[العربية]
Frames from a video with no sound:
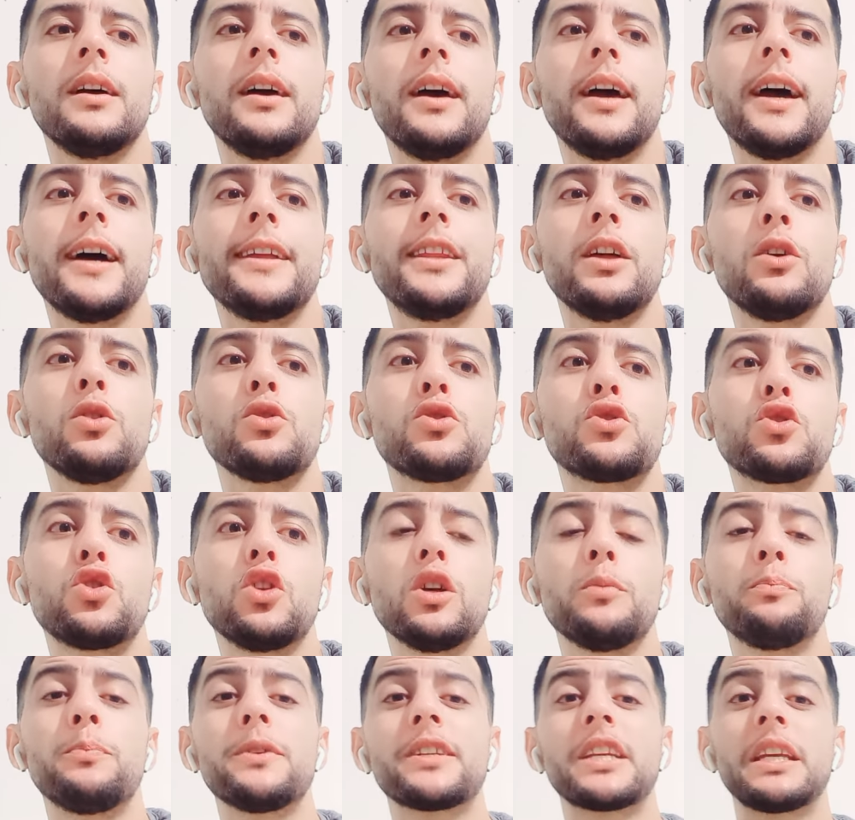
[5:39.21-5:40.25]
هذا اسلوب
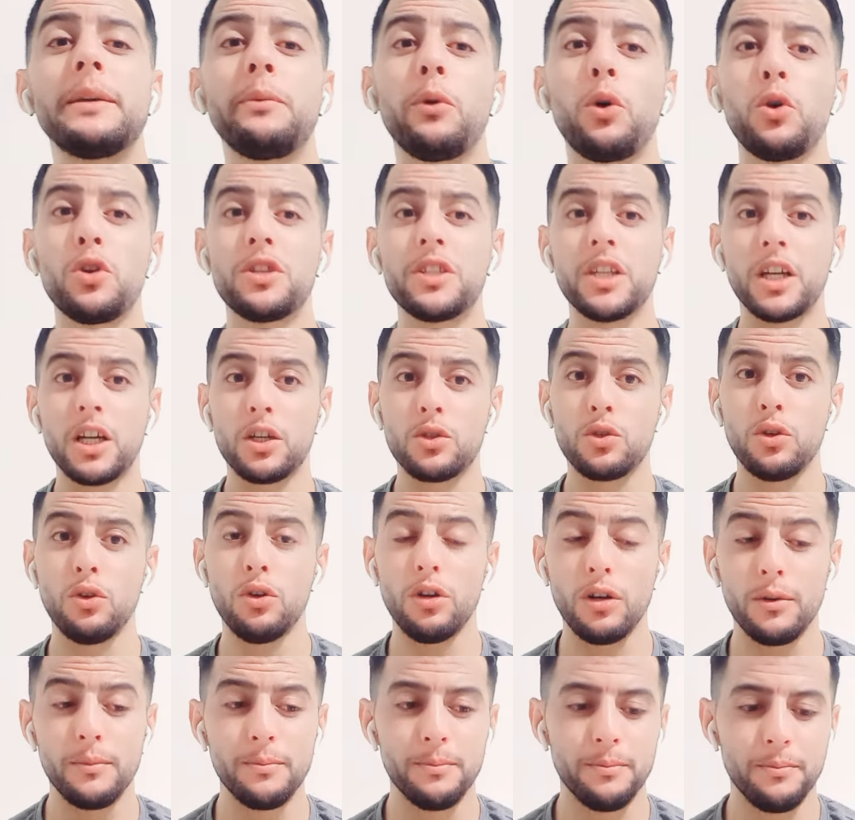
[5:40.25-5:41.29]
باش كيبغيو يسكتوا
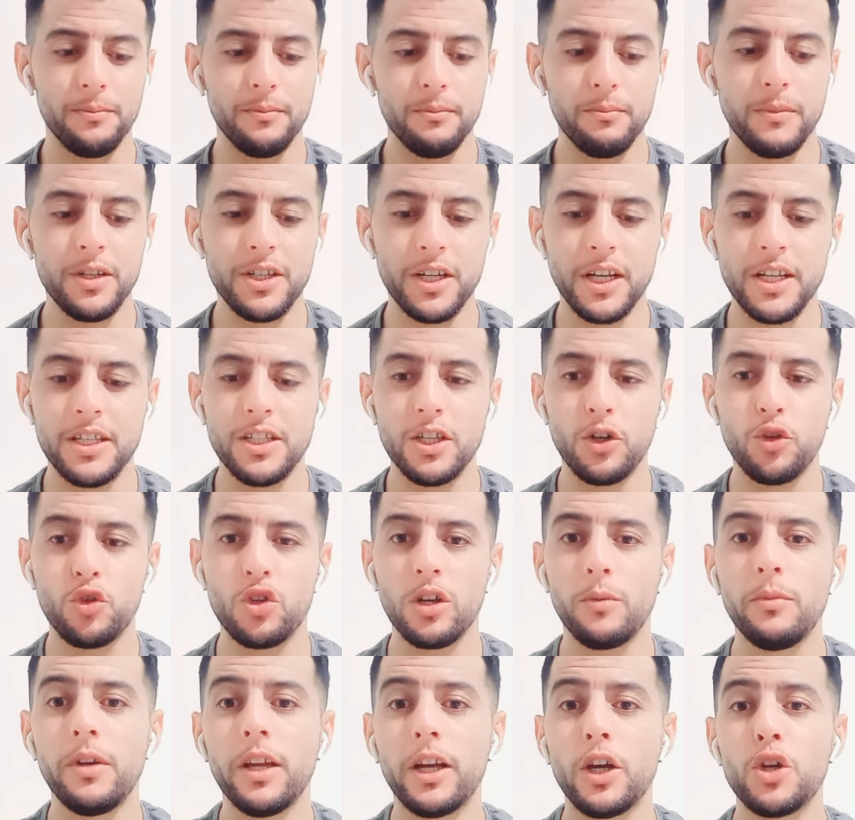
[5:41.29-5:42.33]
الام باش
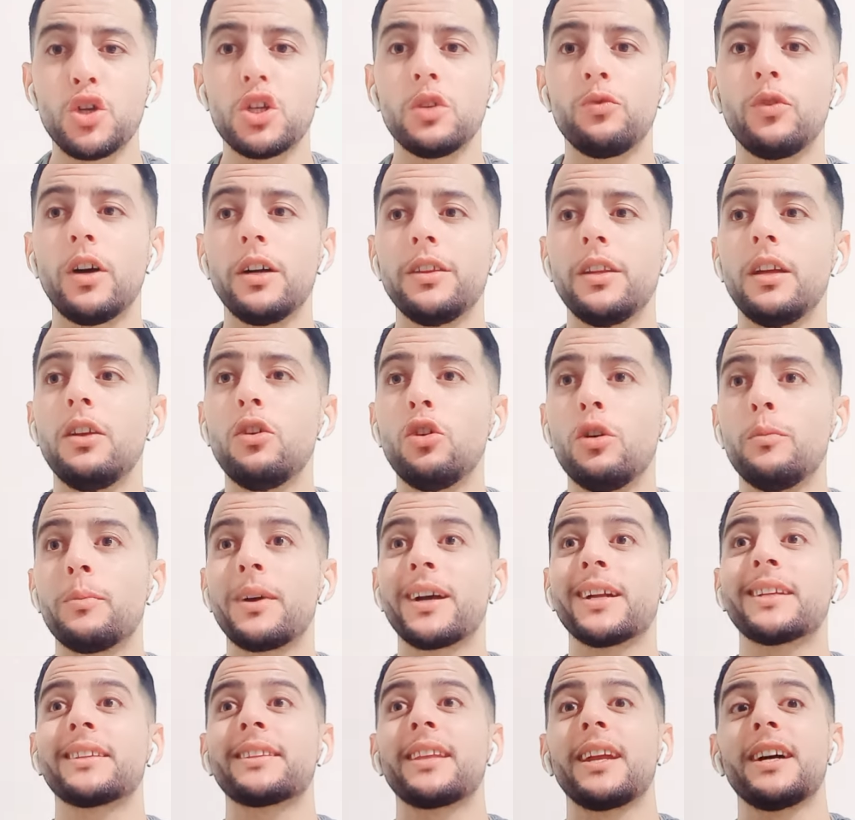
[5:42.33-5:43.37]
كيسكتوا ملي كيشوفوا ان الام
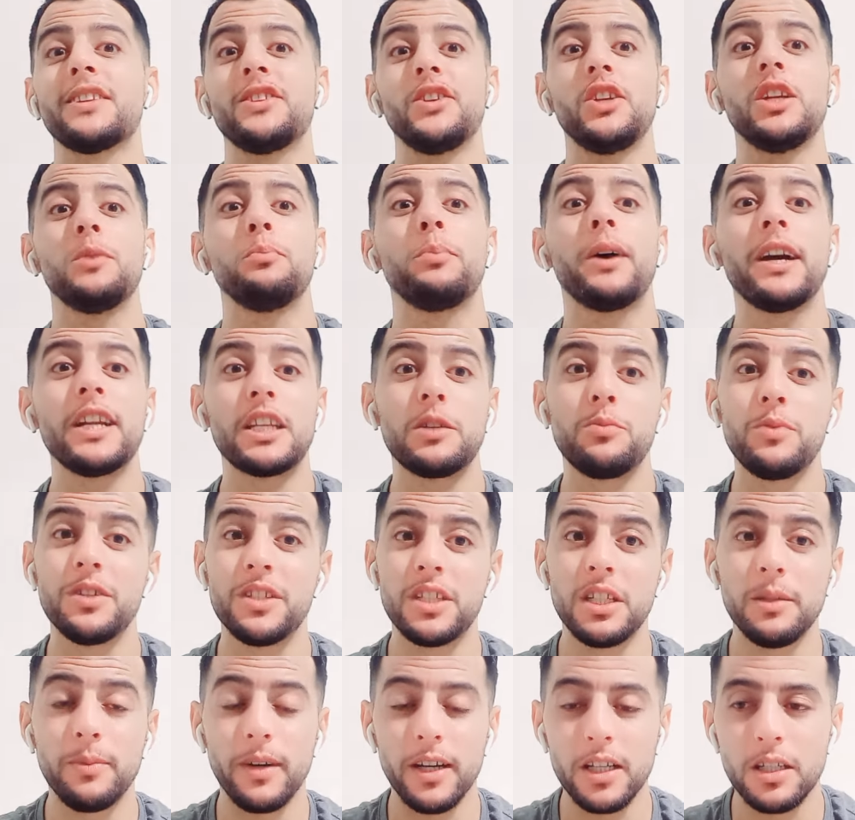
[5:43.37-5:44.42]
كترات عليهم بغيت
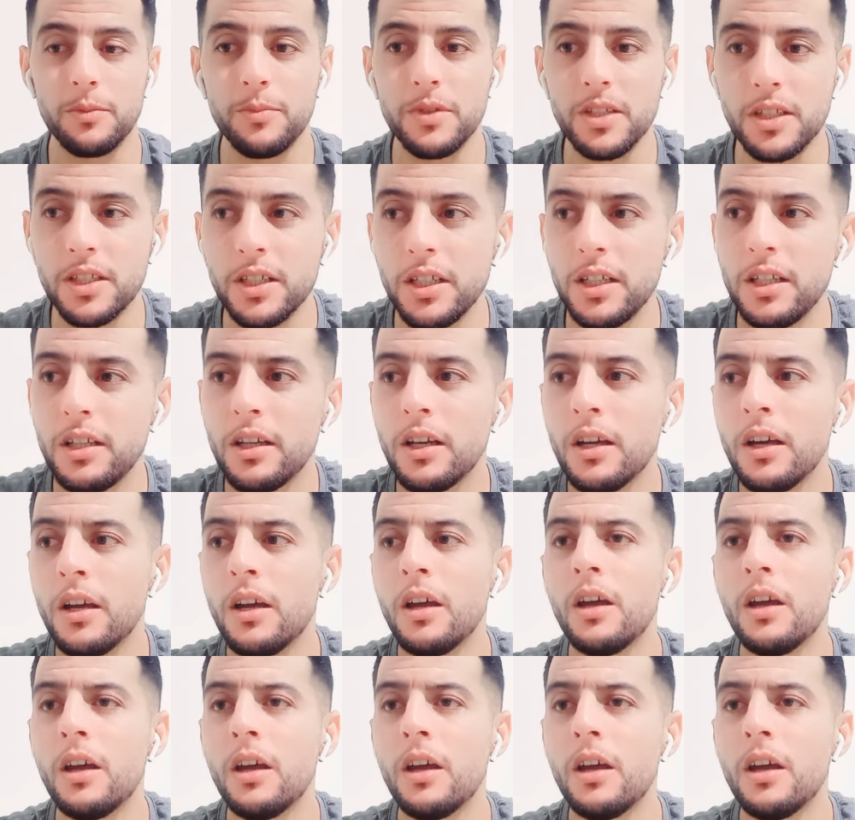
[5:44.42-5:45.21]
بنتي بغيت بنتي